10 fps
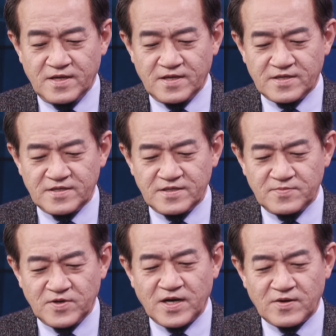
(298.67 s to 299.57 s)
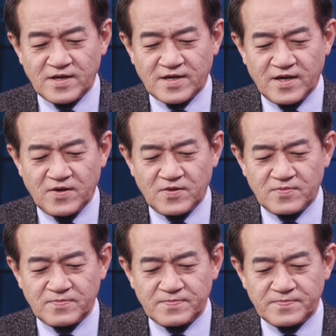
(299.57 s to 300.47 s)
그 뭐라고 할까요?
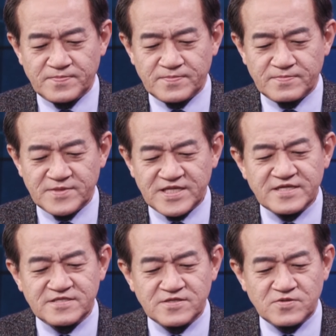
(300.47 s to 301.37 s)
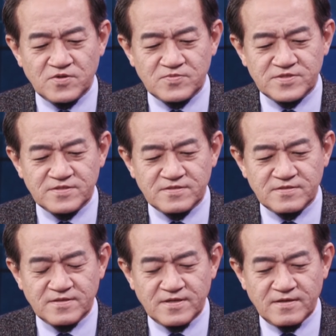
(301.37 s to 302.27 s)
사적으로 무슨
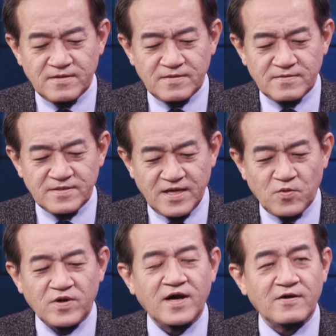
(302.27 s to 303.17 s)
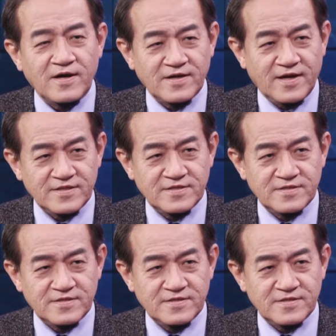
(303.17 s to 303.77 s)
원한 관계 예, 원한 관계 같은